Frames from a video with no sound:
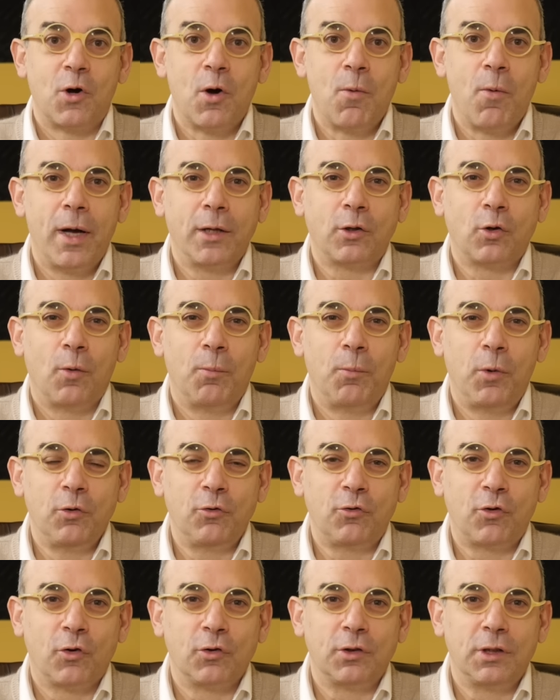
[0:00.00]
Comment être en
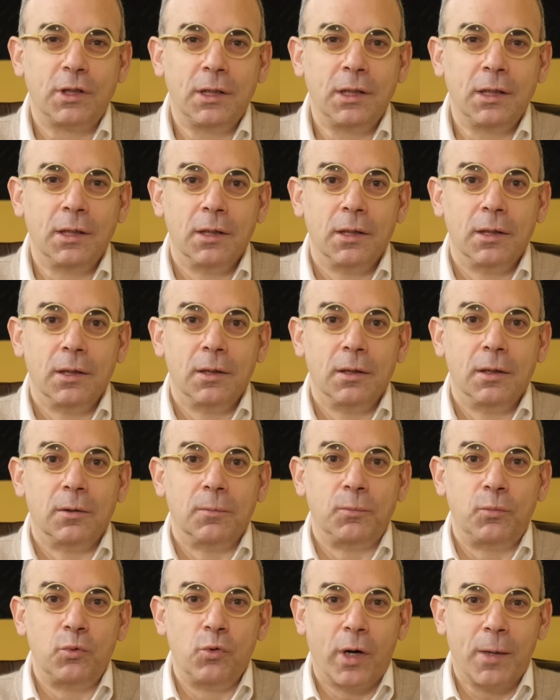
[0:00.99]
bonne santé
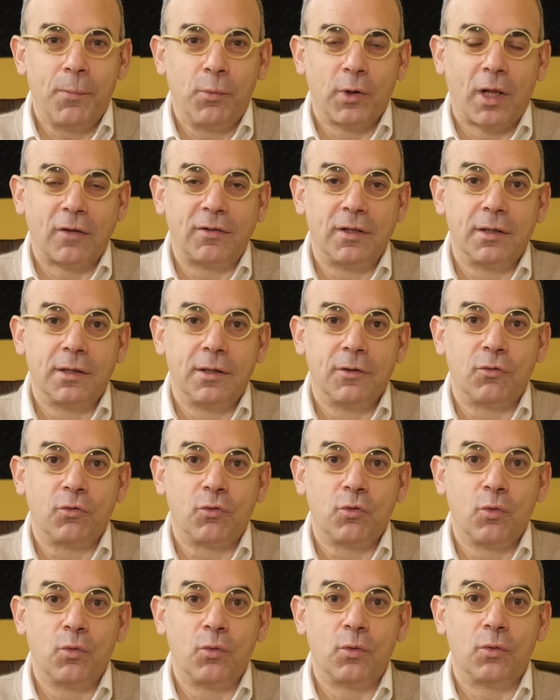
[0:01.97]
Pour répondre à cette
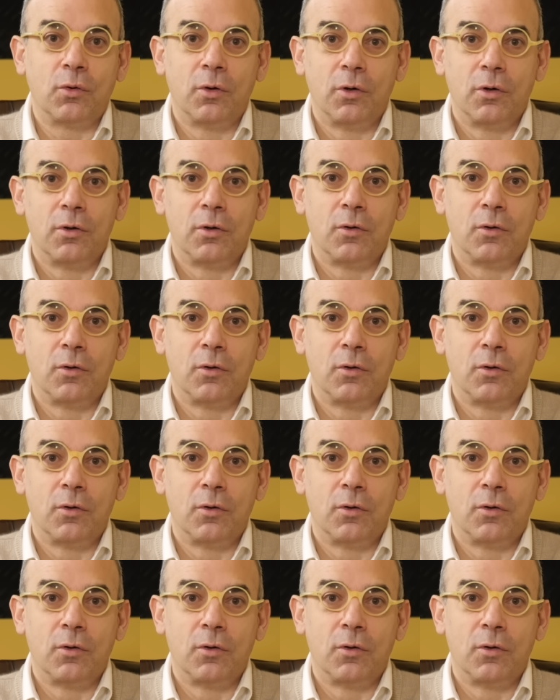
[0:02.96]
question,